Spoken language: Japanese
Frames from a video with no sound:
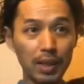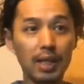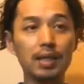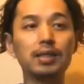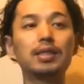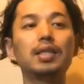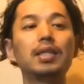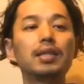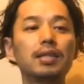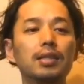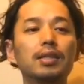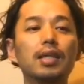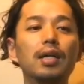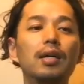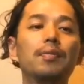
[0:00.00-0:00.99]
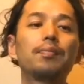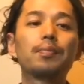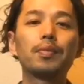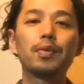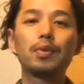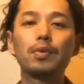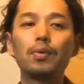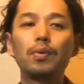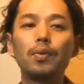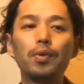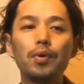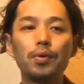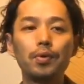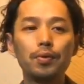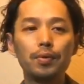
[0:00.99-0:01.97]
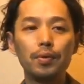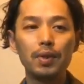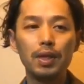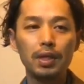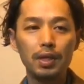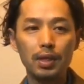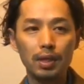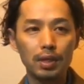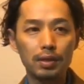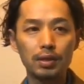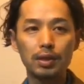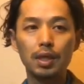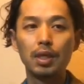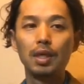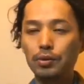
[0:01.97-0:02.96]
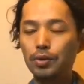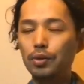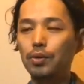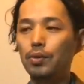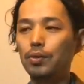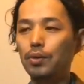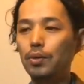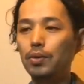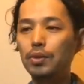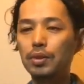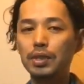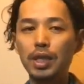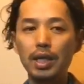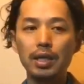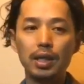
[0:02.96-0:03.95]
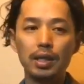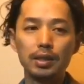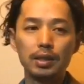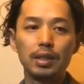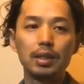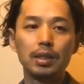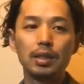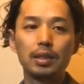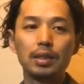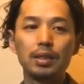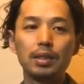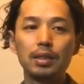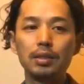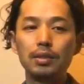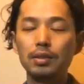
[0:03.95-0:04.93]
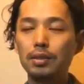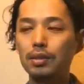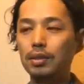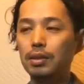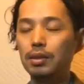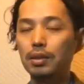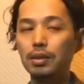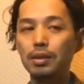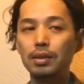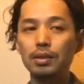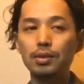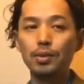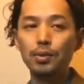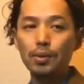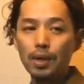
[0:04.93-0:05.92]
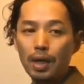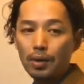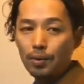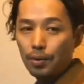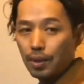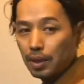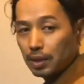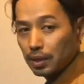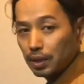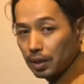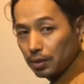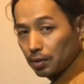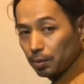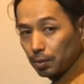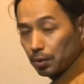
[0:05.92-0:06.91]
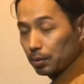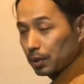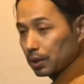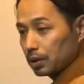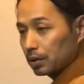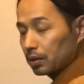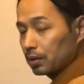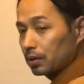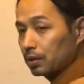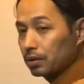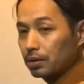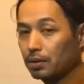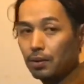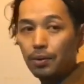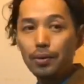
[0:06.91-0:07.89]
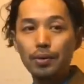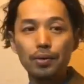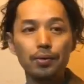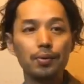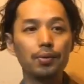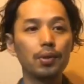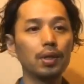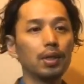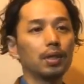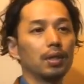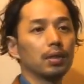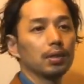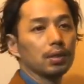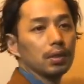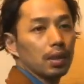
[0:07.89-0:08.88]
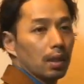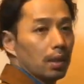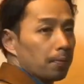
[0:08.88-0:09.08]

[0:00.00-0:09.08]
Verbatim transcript: ランスなんですが、こういう雰囲気です。ちょっとこうどんくさい感じがちょうどかっこいいかなと思います。こういう雰囲気です。